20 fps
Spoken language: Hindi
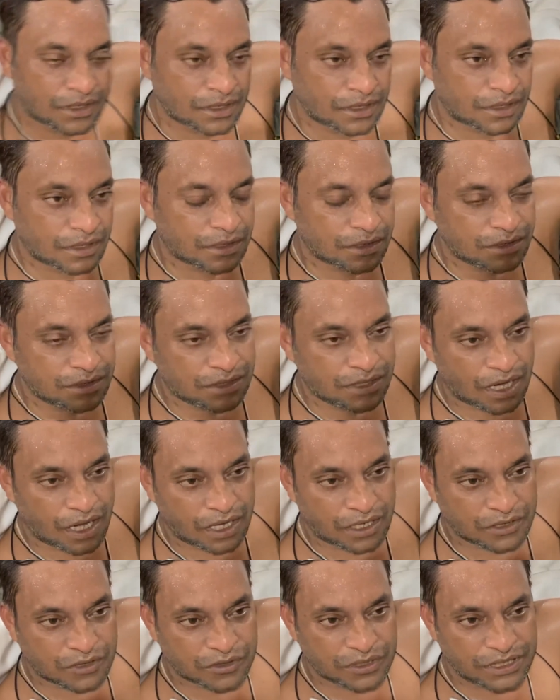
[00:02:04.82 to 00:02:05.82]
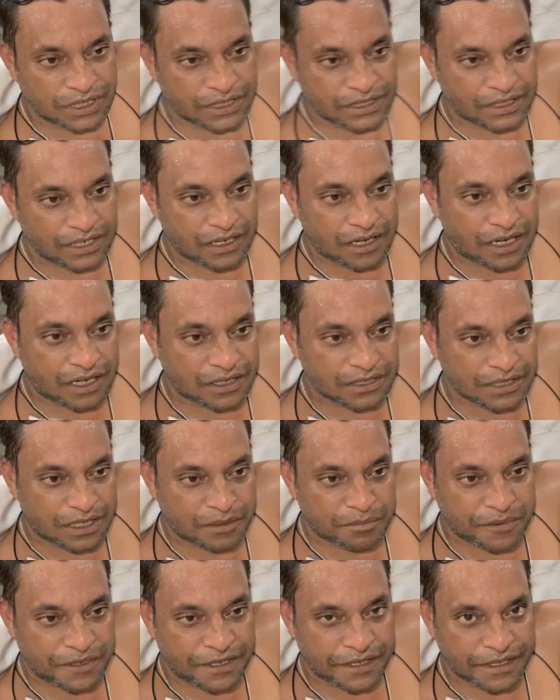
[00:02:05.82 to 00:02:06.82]
हैं यहाँ तो यही है आठ
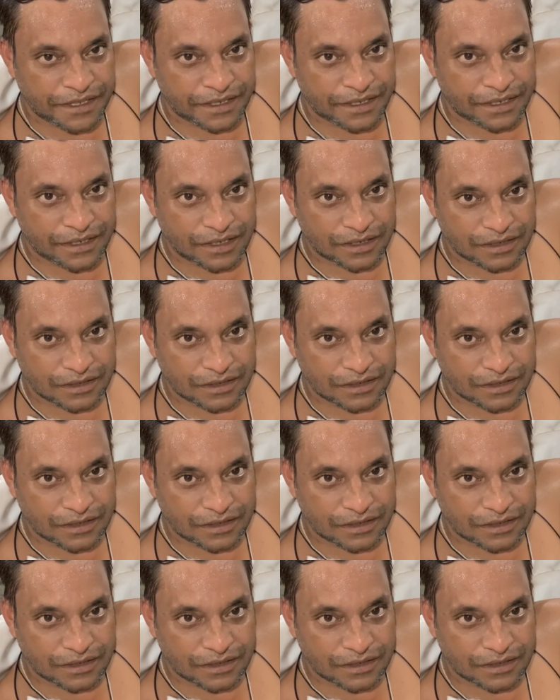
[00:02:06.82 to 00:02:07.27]
हजार पड़ेगा